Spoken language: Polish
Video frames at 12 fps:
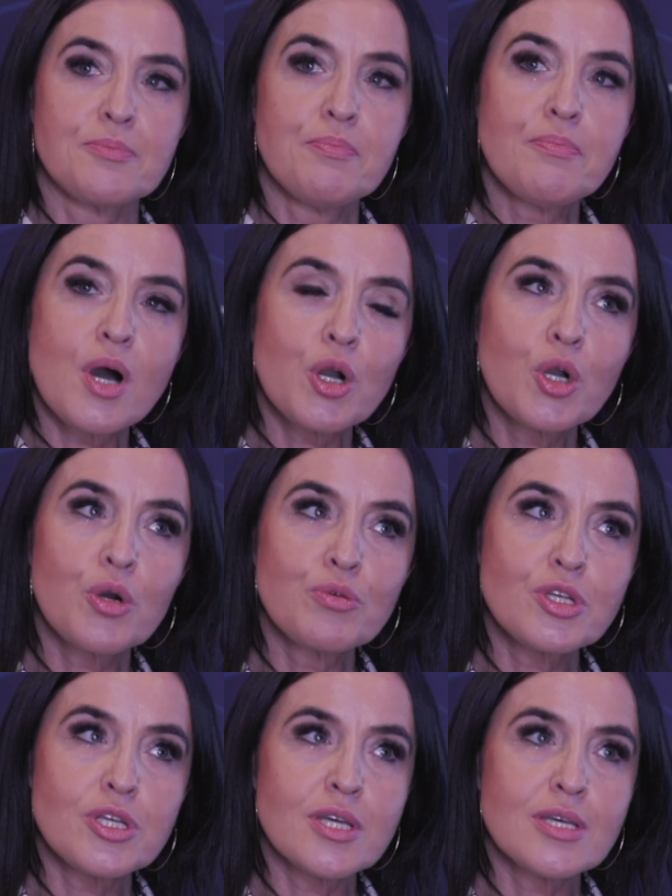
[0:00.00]
y,
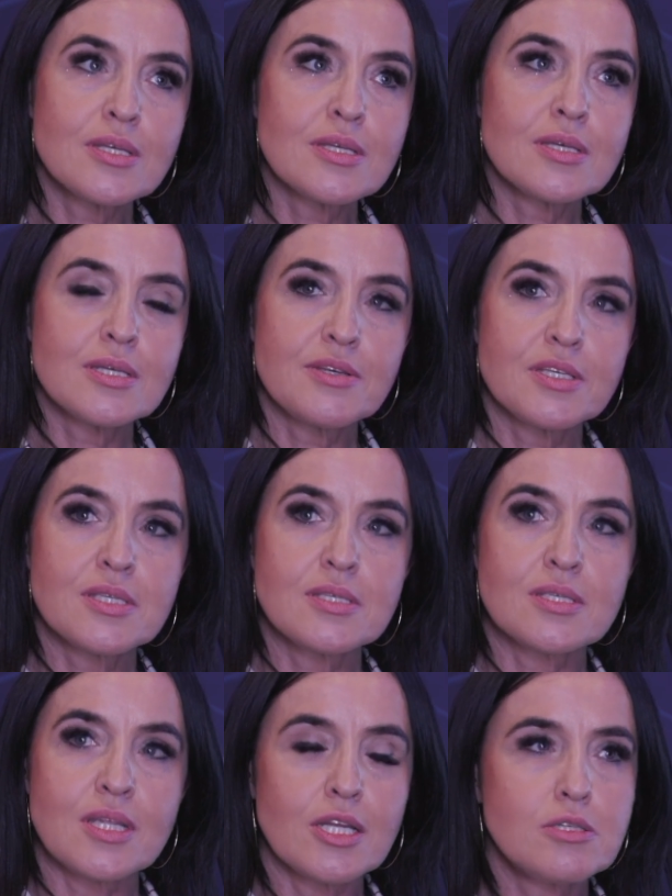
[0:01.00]
mogą się
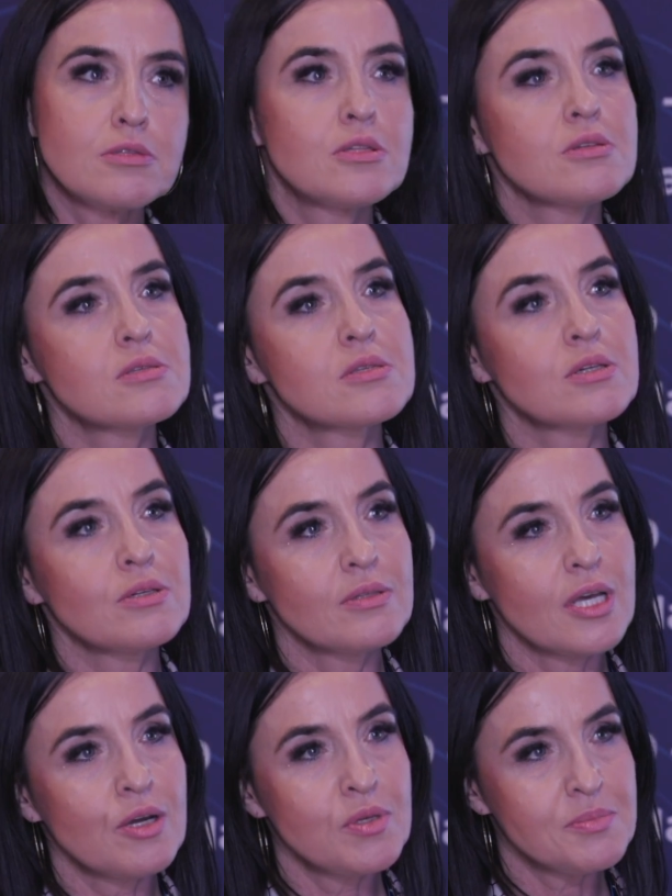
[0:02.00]
stać
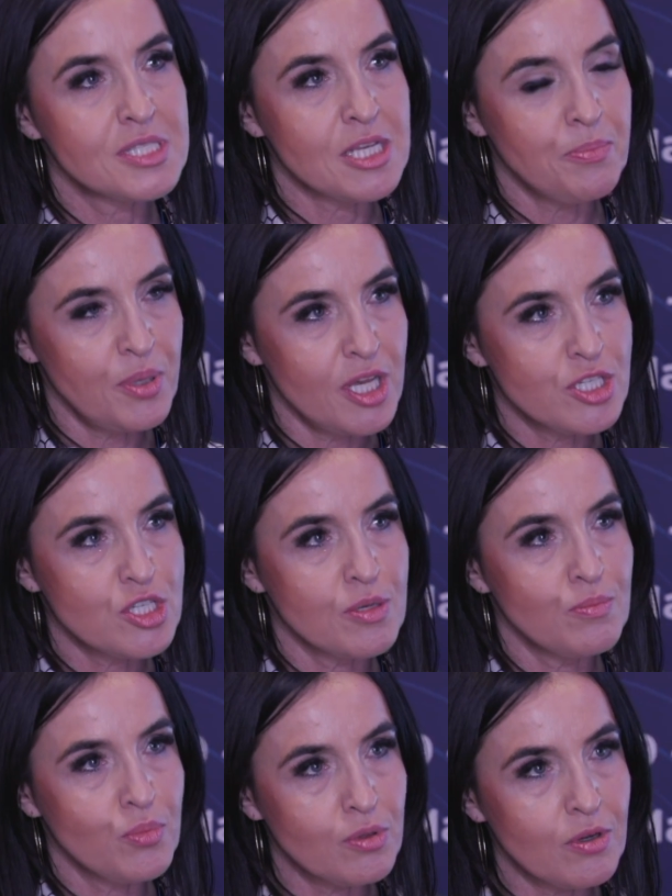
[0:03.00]
doskonałym
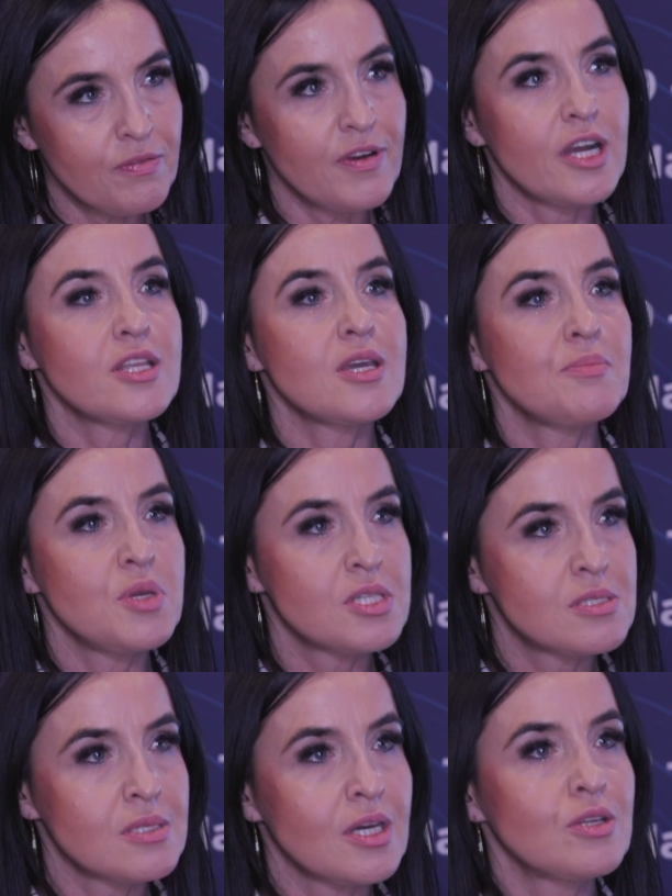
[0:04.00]
zapleczem budowania
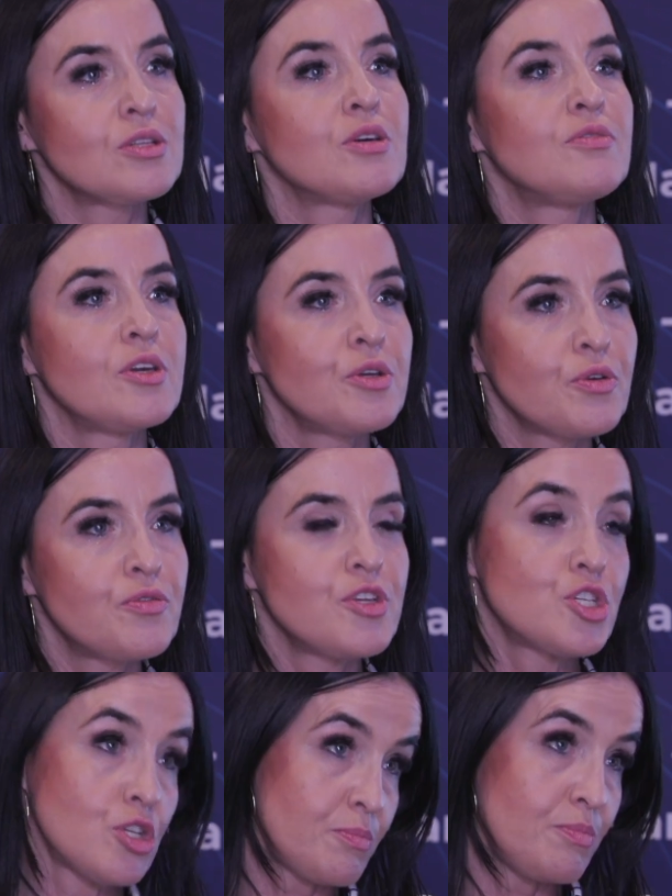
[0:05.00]
międzynarodowej
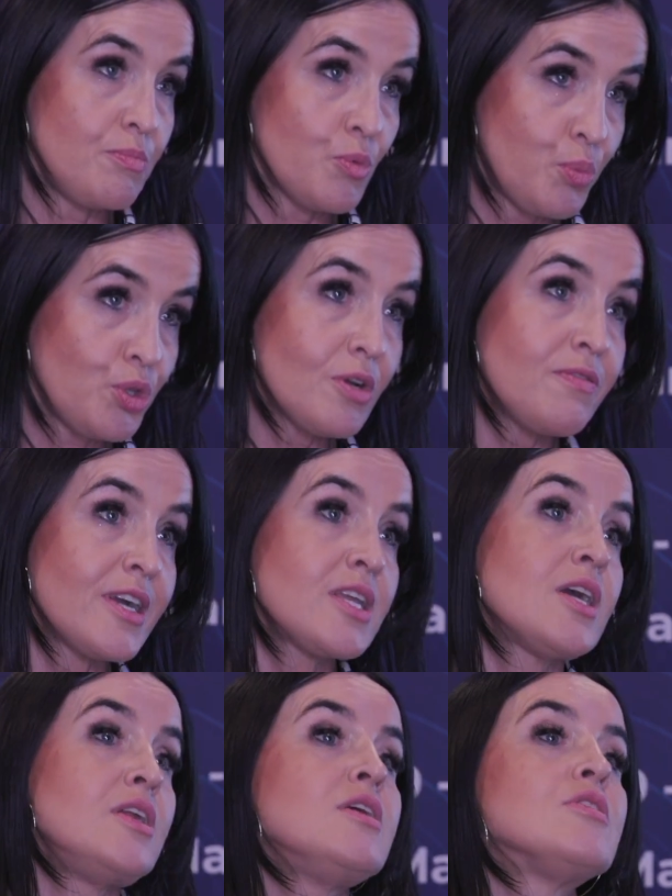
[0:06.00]
również,
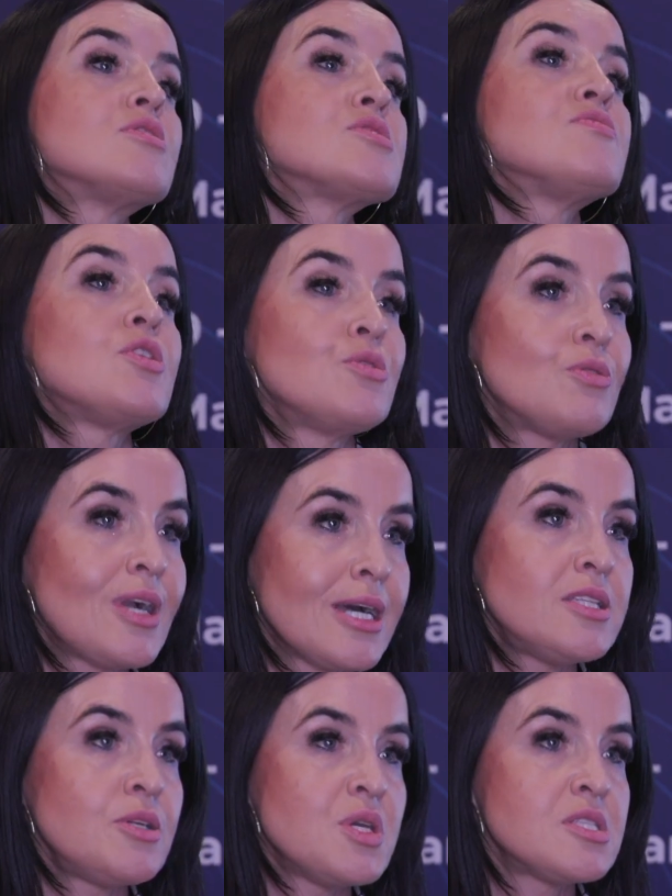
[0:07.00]
budowania i rozwoju
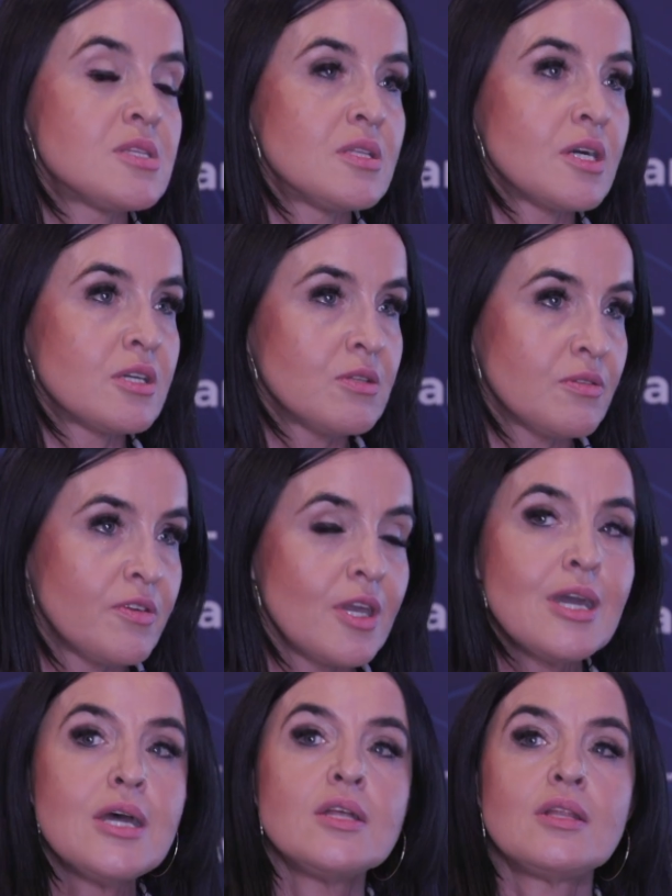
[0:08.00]
kadry
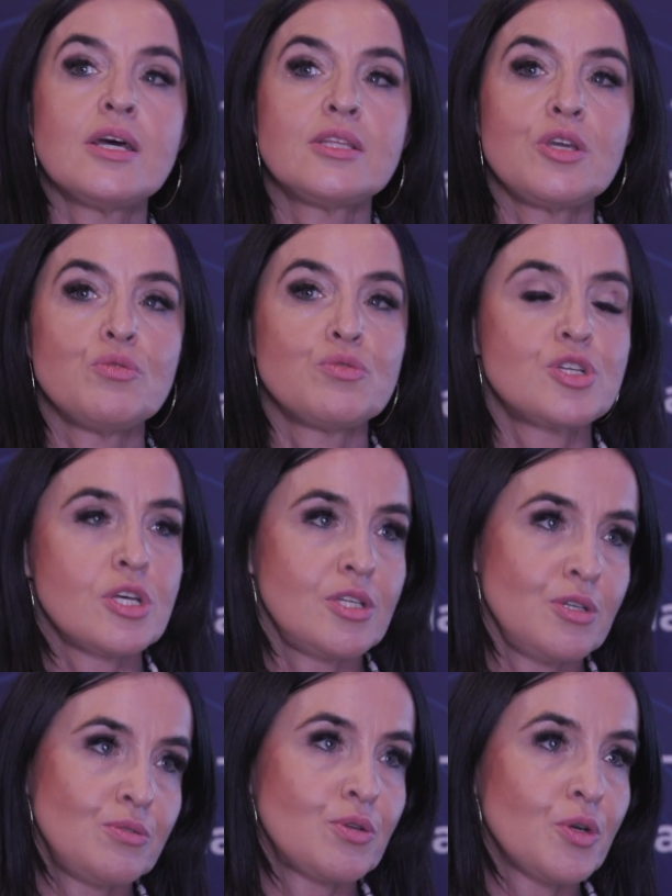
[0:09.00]
międzynarodowej dla tej
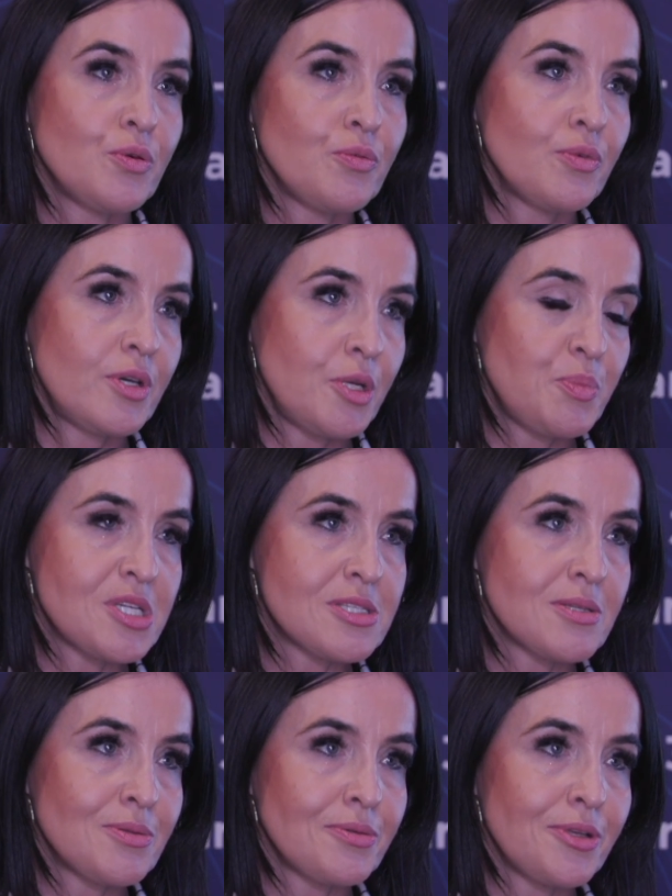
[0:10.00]
uczelni, którą
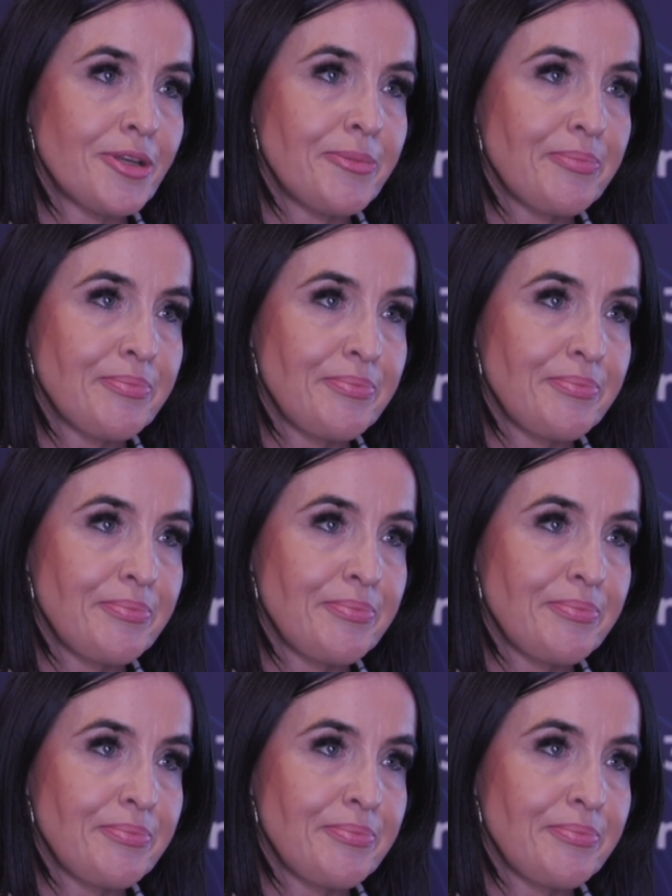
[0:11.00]
reprezentuję